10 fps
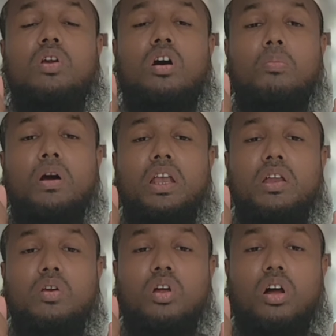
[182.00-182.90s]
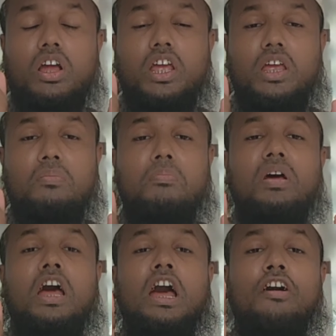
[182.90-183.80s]
রহমান রহিম
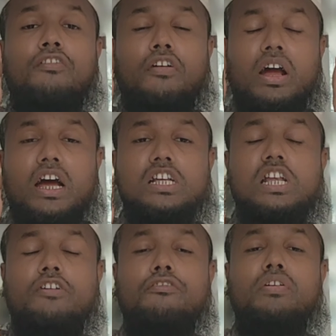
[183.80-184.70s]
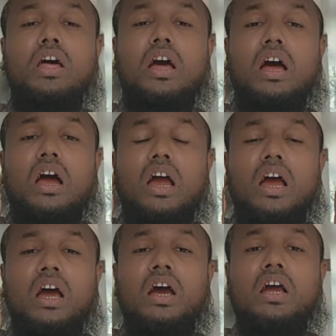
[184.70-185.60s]
ফাঁকা সাফনা
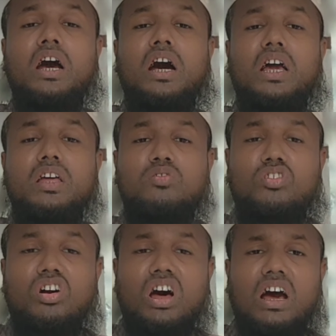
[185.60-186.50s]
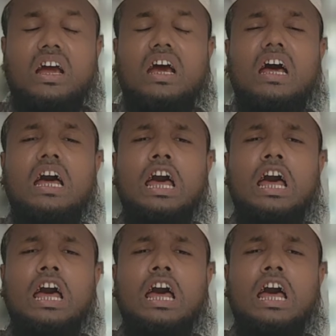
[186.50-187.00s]
আংকা গীত আঁকা